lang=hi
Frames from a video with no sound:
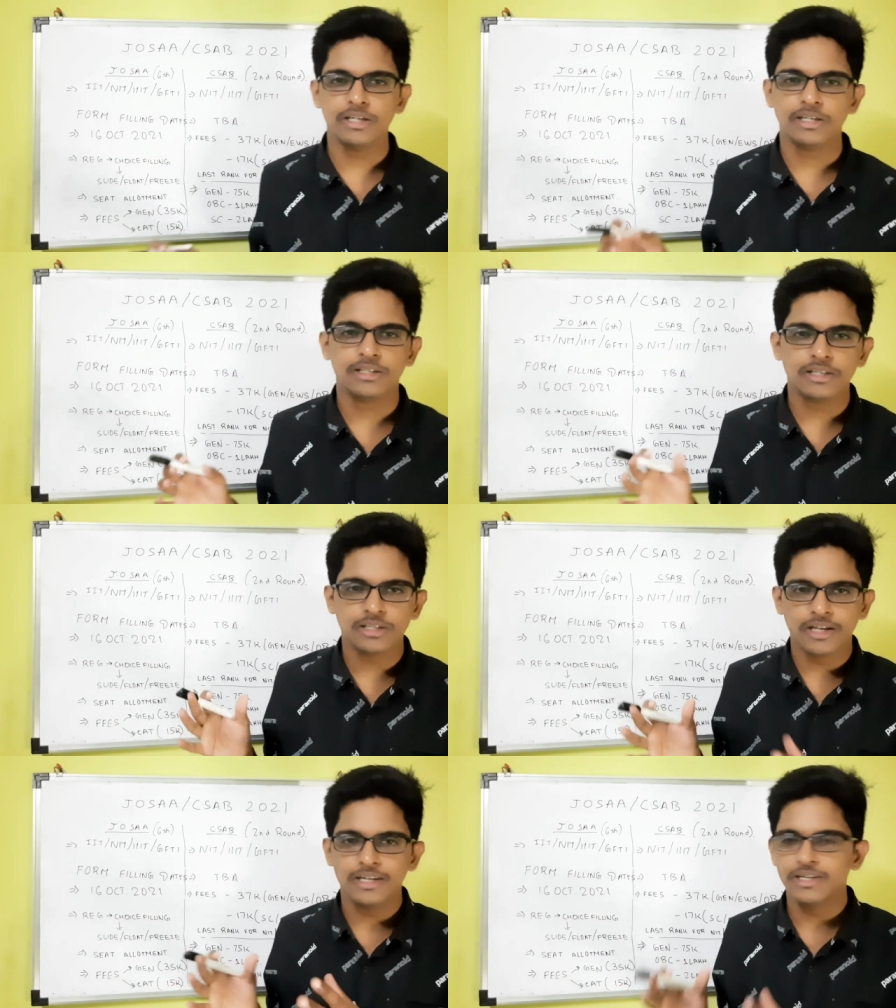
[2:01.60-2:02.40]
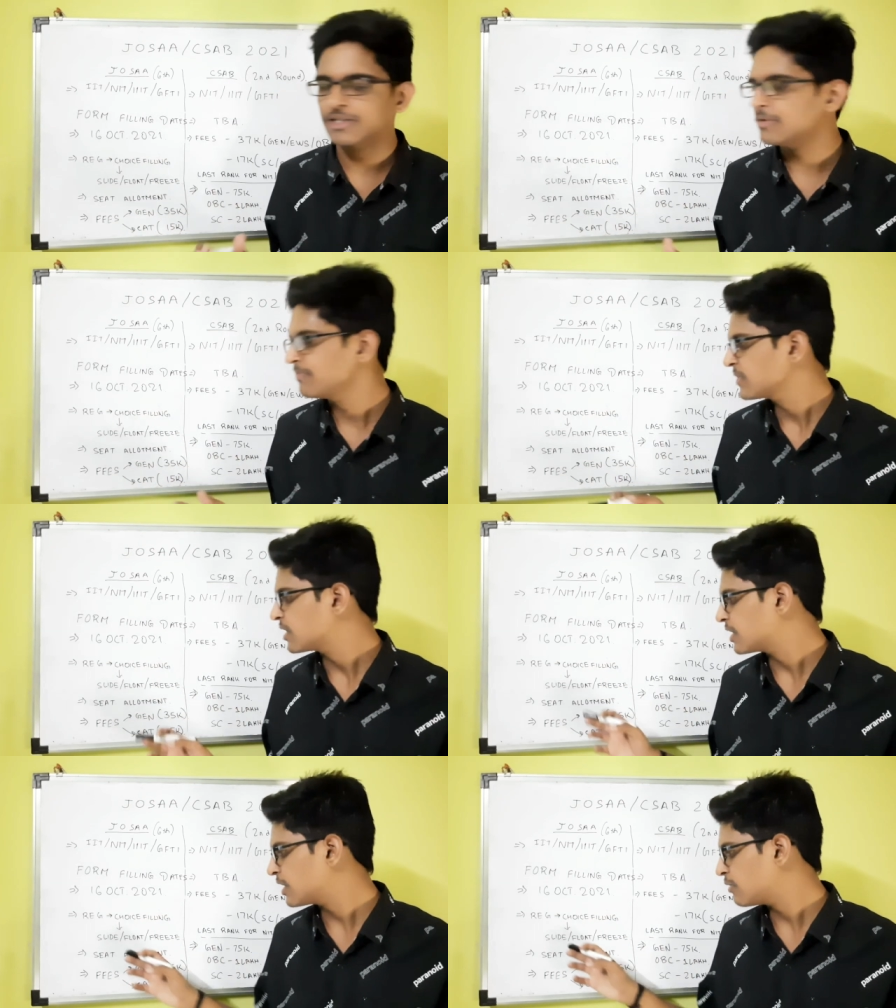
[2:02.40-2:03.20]
हैं किस किस तरीके से
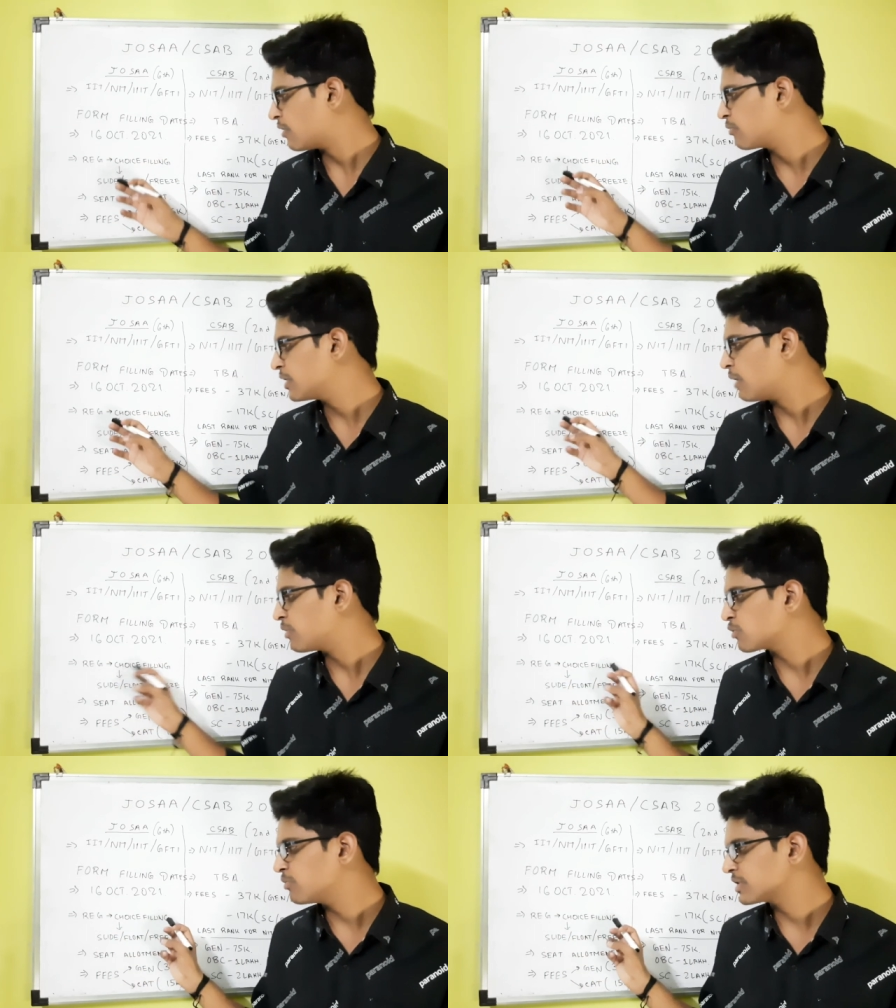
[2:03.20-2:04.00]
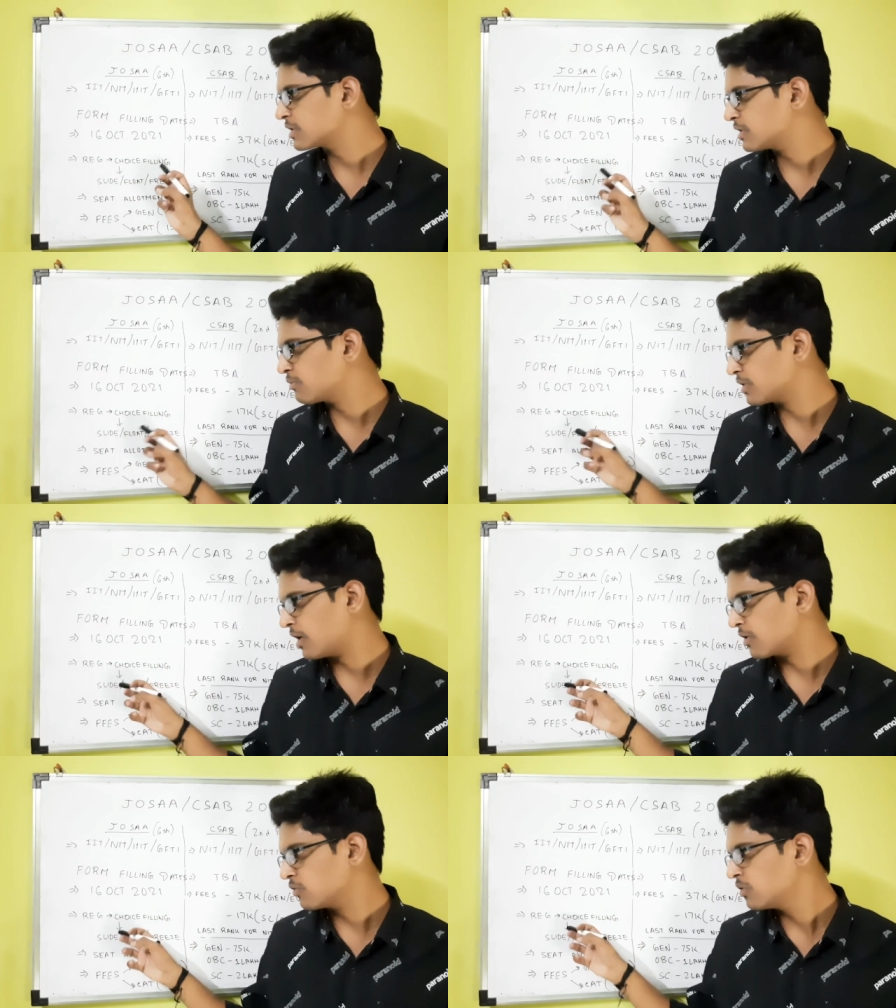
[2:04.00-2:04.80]
ठीक है अभी यहाँ पे आपको बेसिक चीज बता
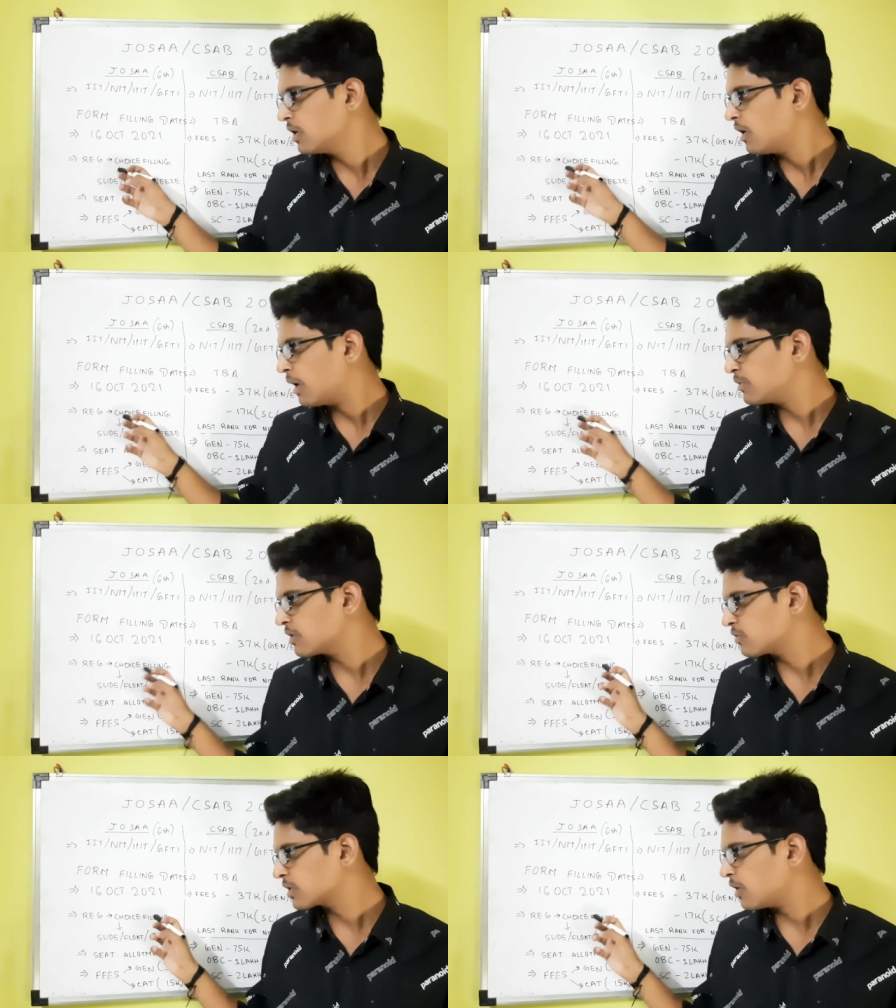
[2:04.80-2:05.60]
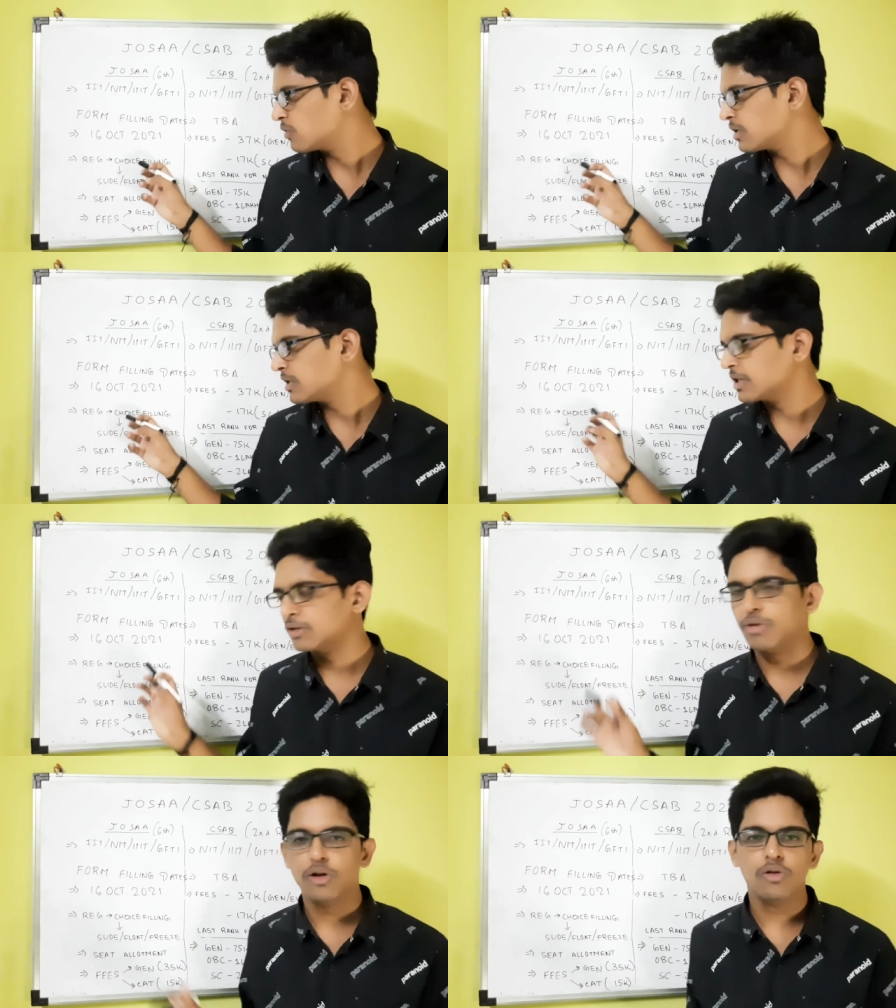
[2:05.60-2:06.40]
रहा हूँ अब देखो क्या होता है
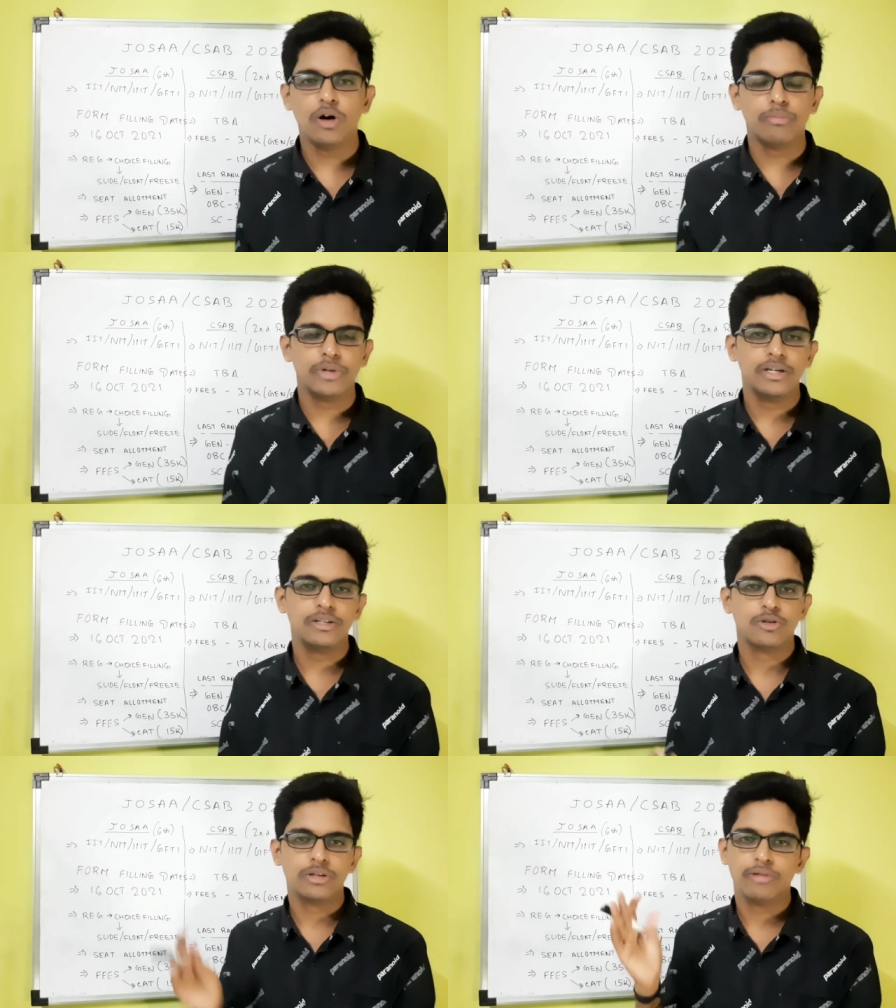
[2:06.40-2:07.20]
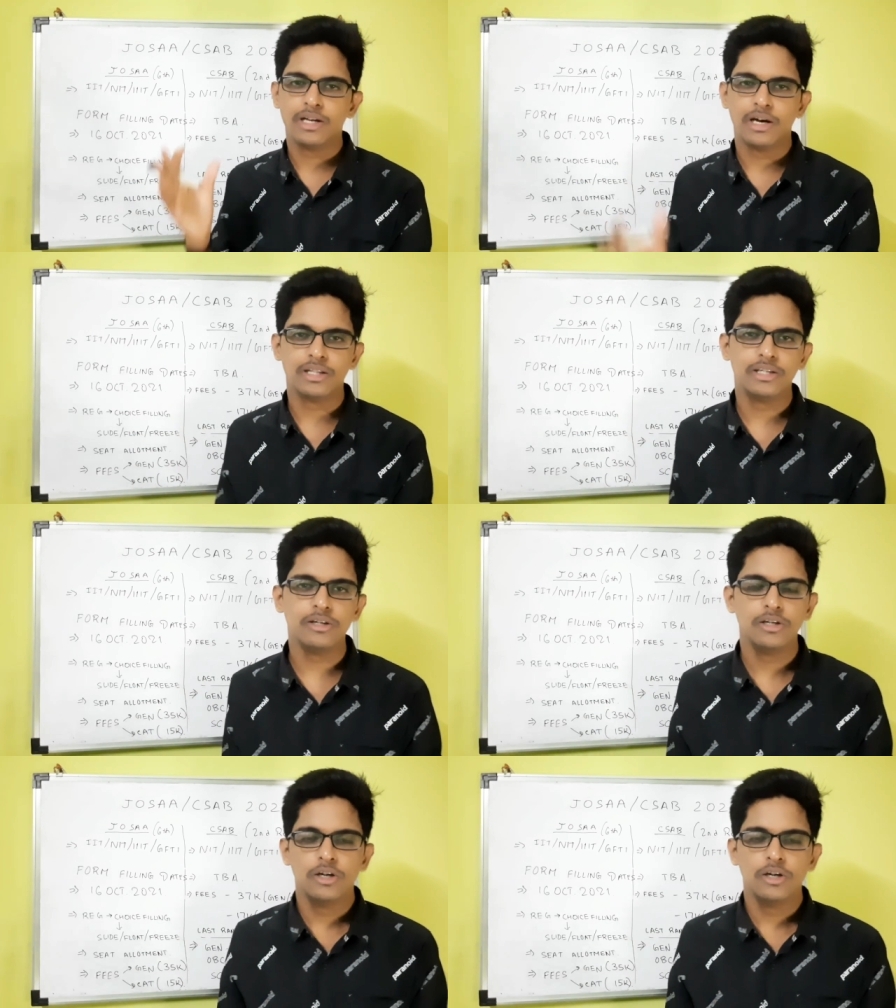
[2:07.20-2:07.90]
जैसे मान लो आपने चॉइस फिल कर दी